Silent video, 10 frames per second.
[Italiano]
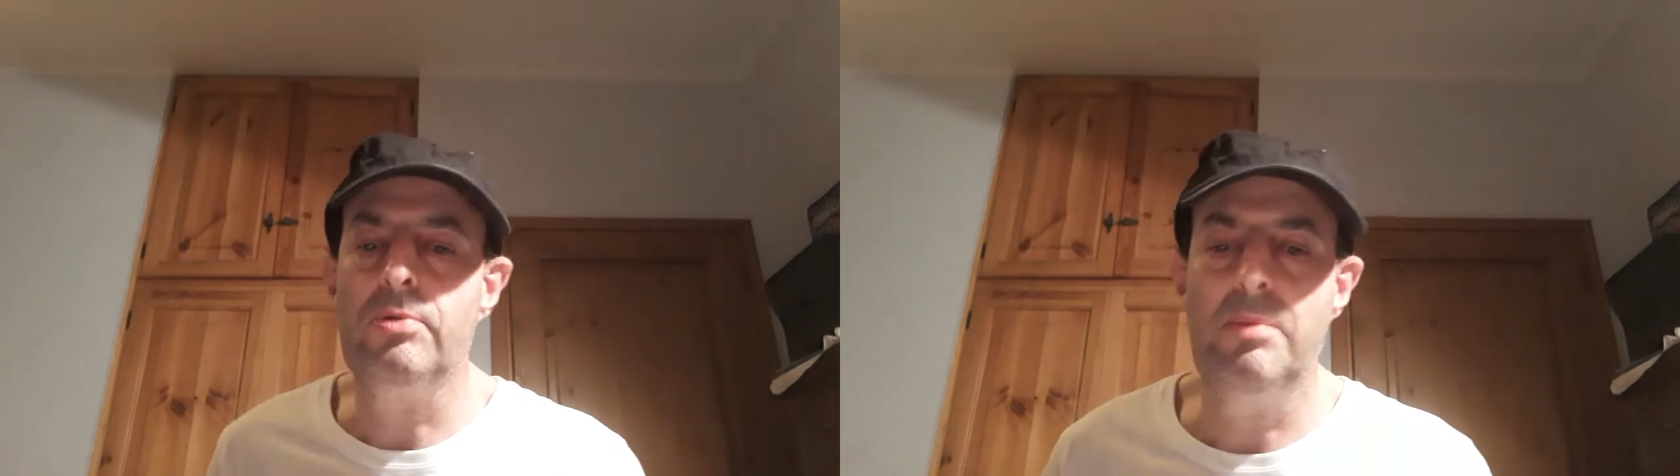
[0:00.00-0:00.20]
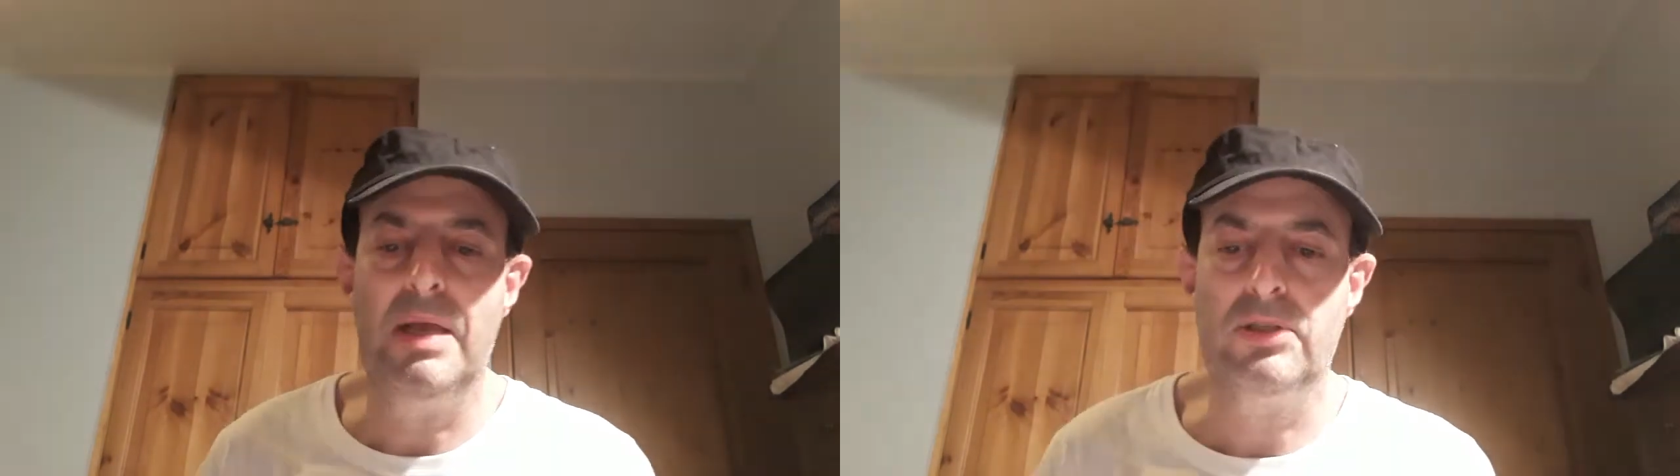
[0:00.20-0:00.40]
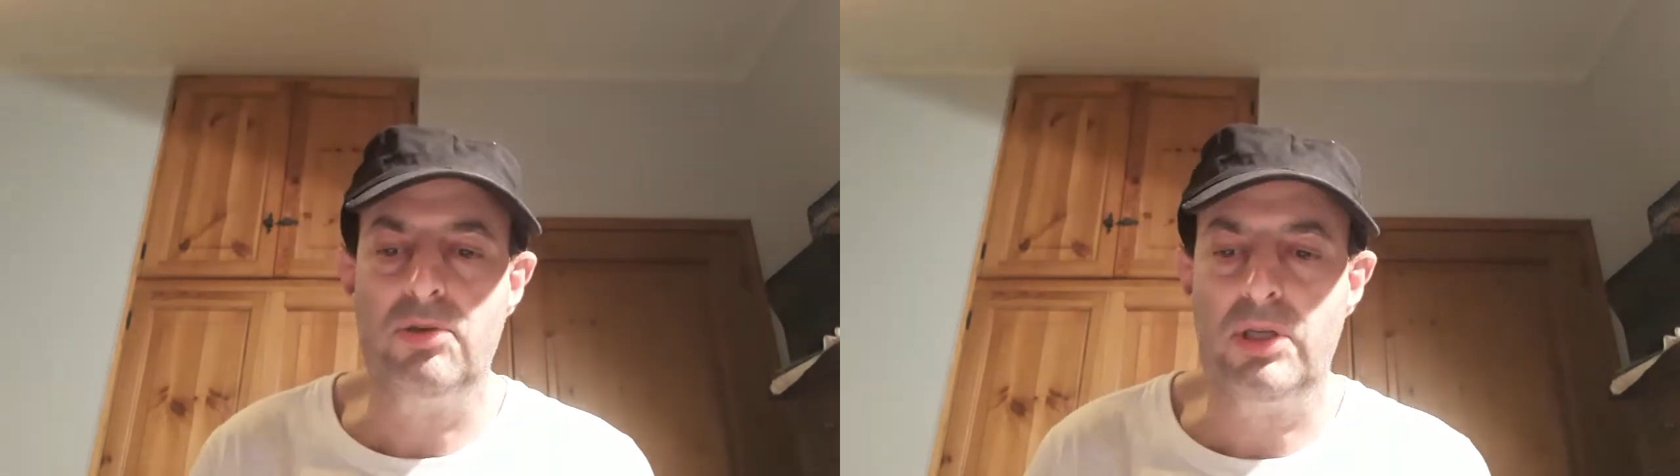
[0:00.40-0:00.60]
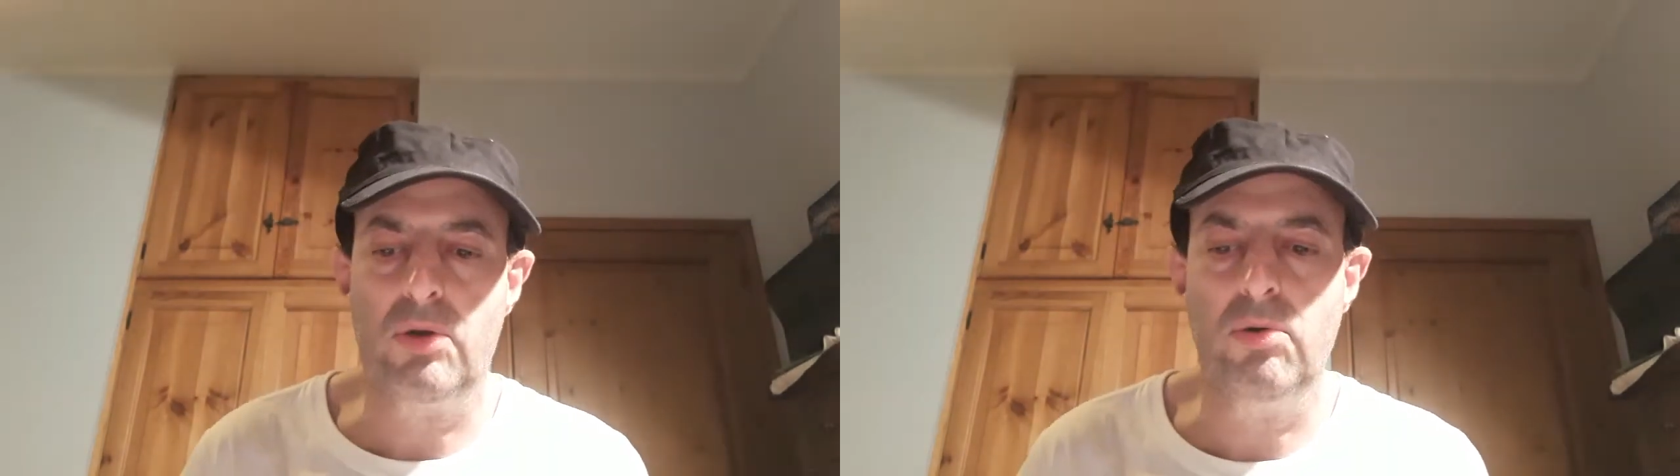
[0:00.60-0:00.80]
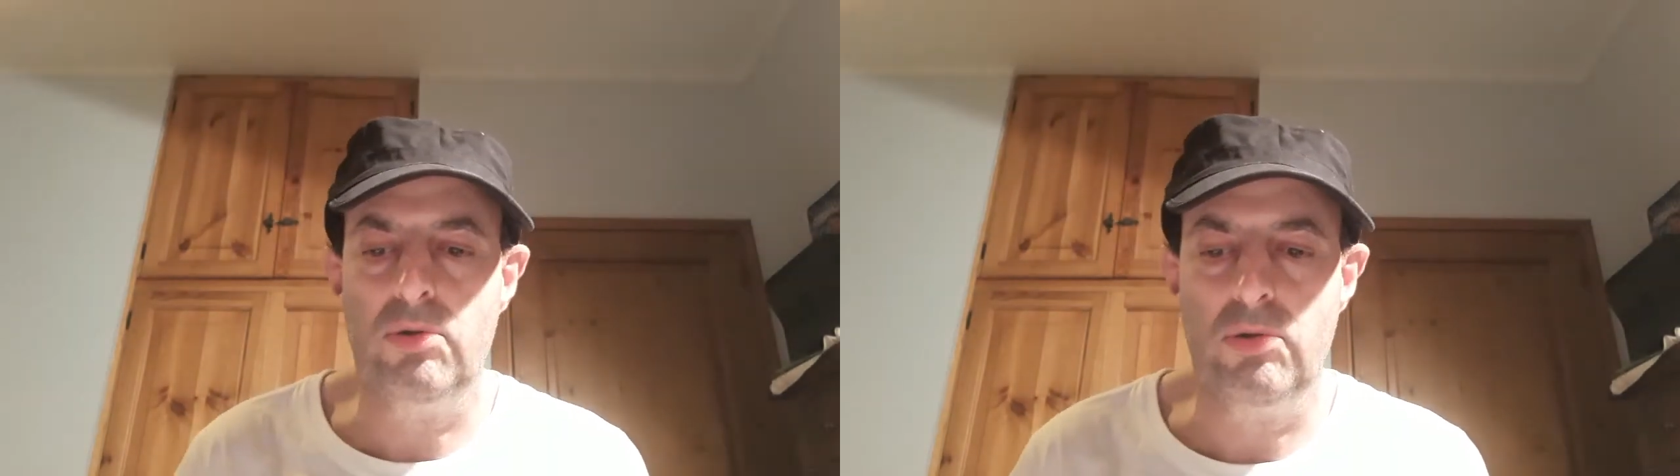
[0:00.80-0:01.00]
di mezzo
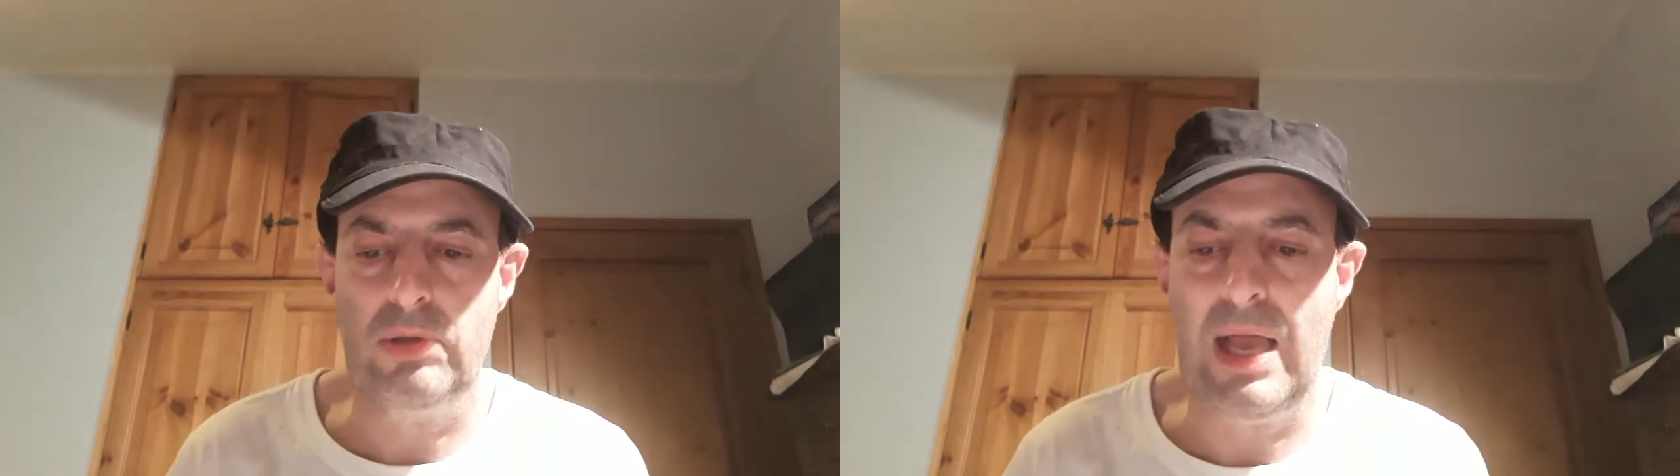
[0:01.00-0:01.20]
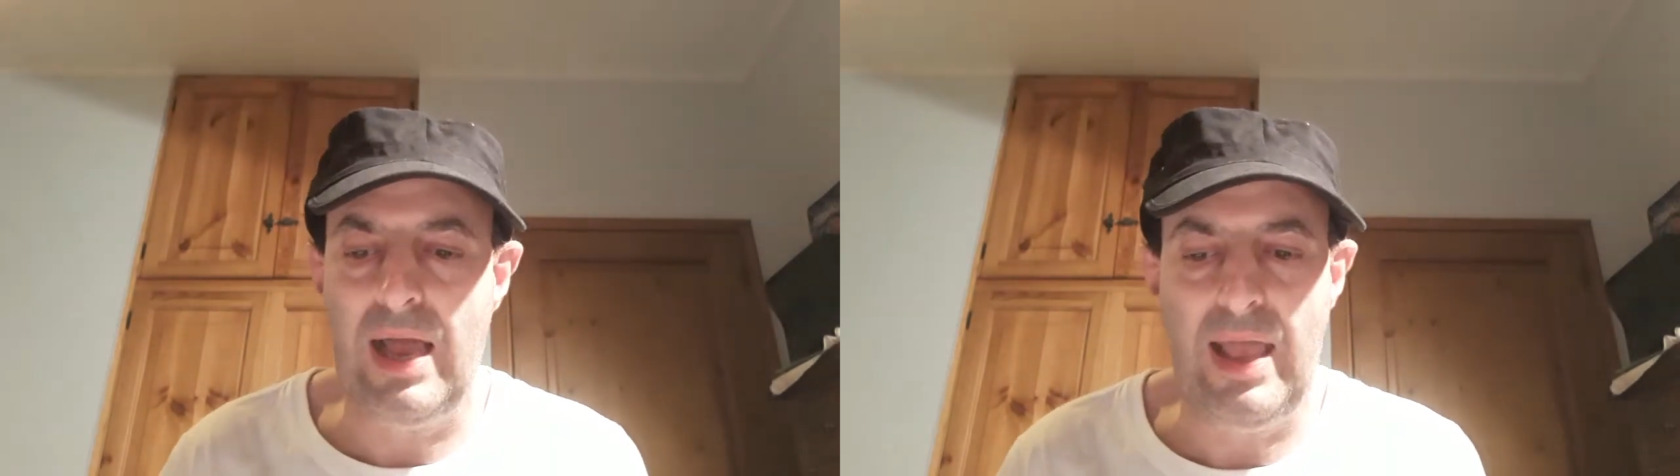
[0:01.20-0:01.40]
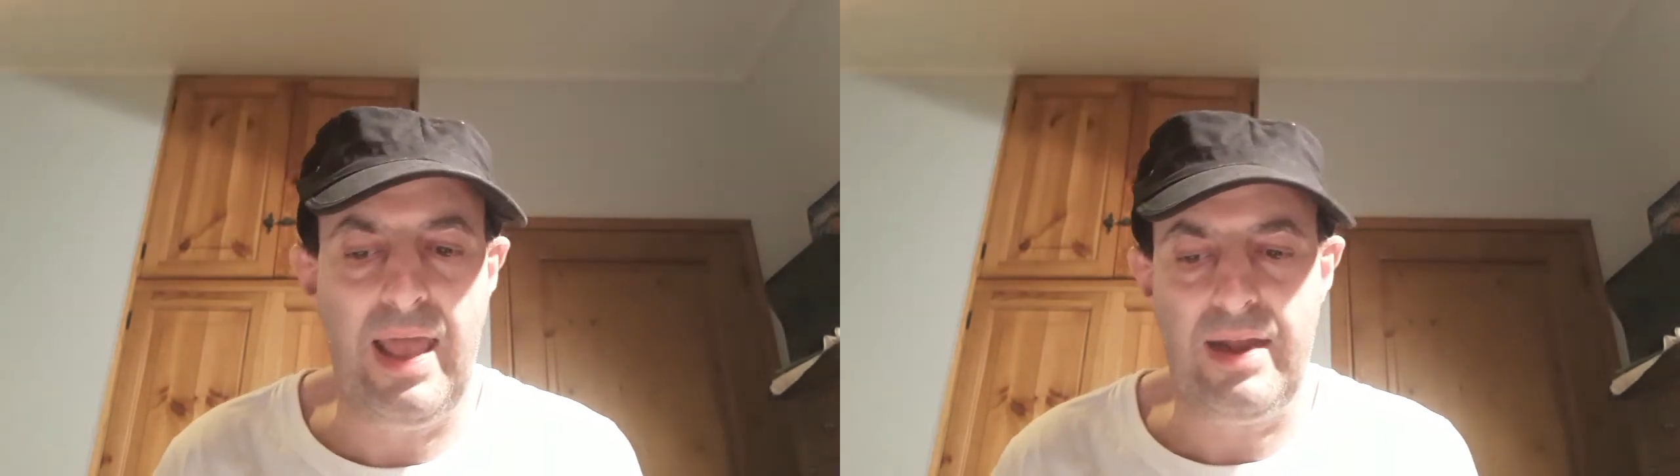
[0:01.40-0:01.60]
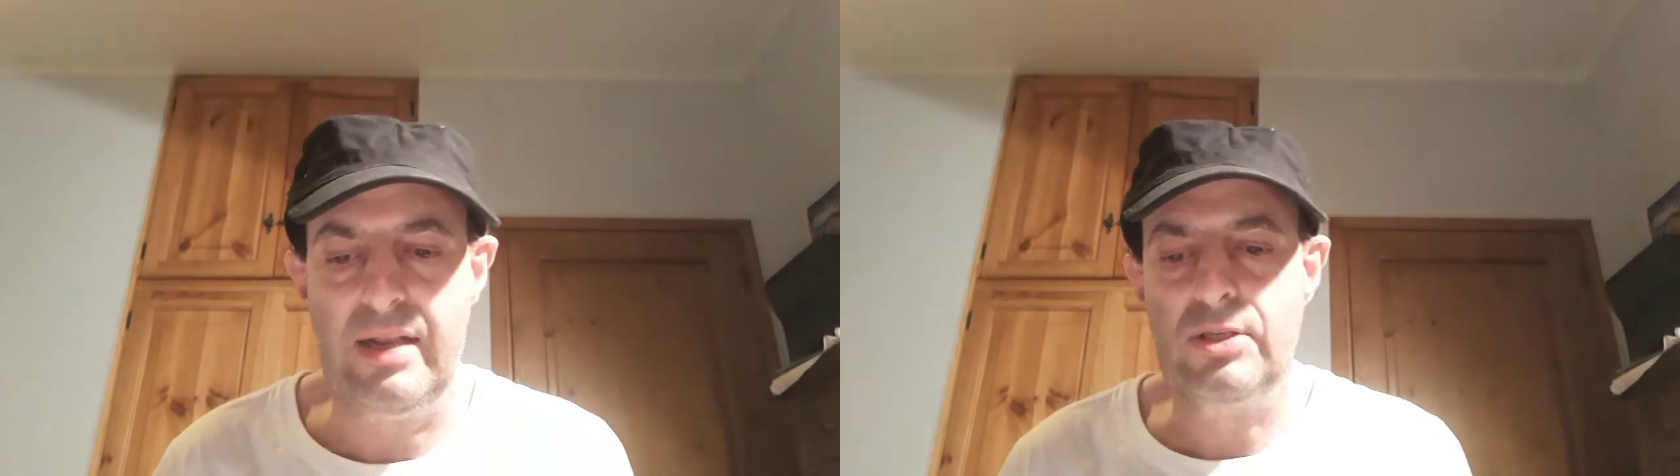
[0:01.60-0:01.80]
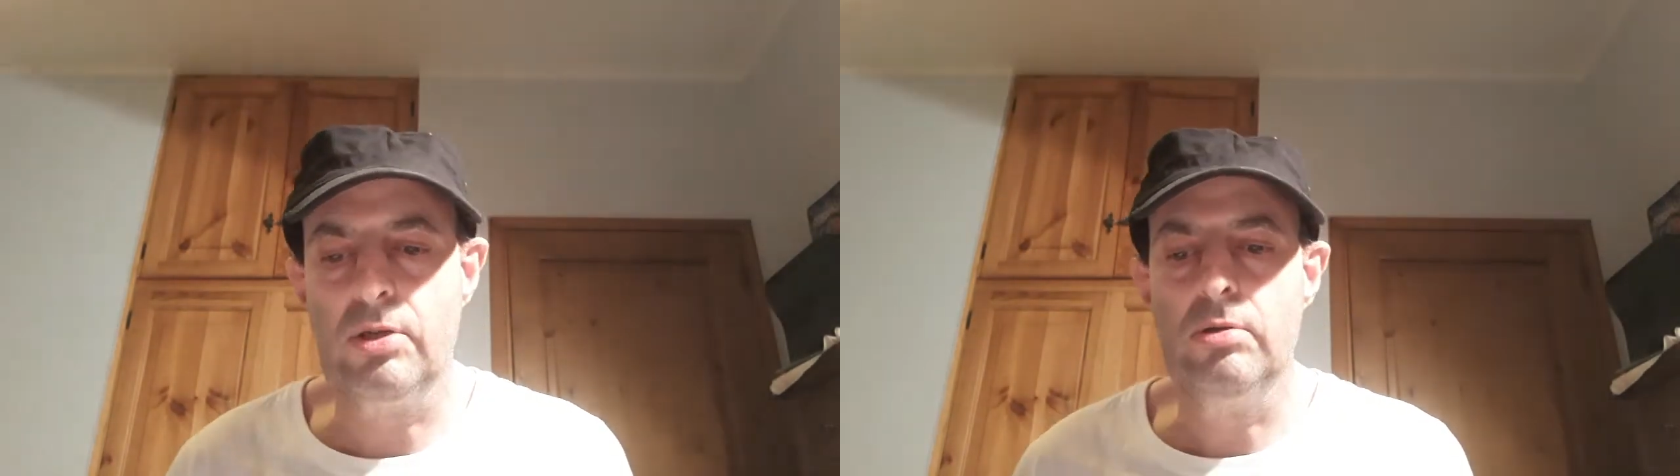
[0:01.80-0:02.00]
secondo da
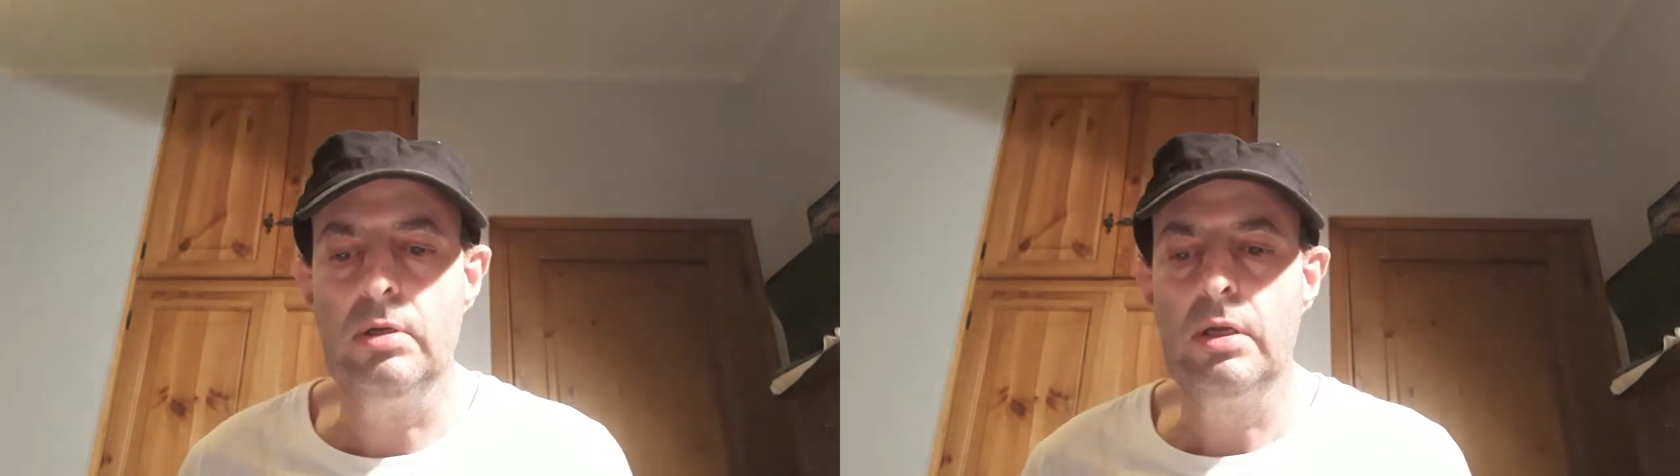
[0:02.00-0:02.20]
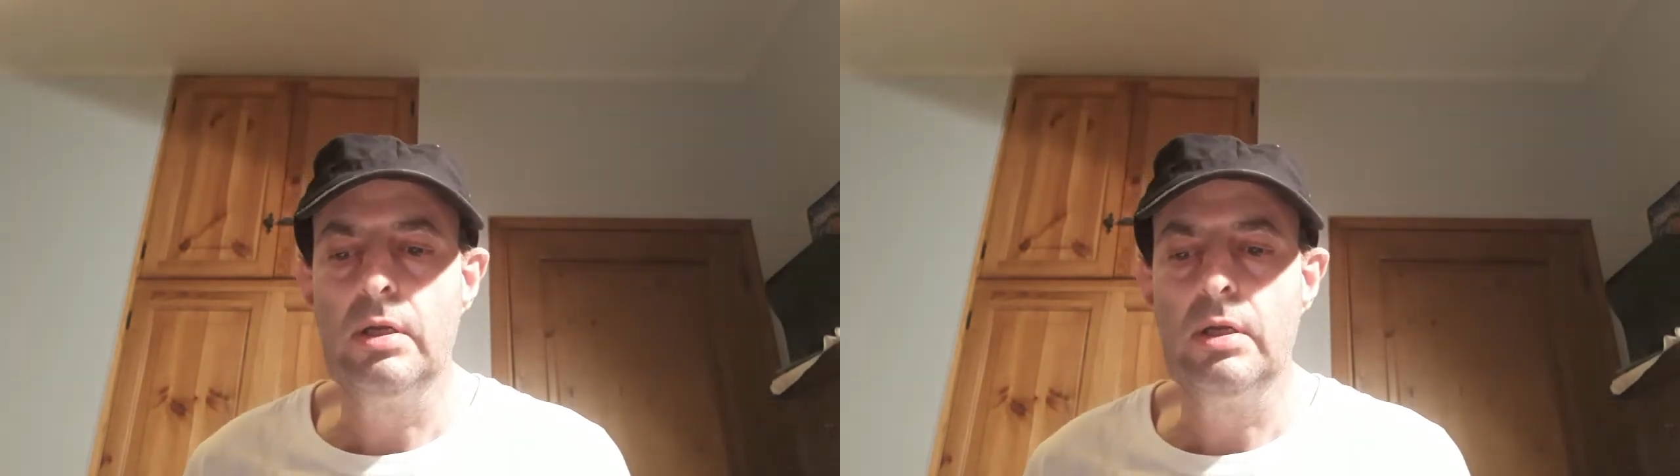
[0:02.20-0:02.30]
Ericsson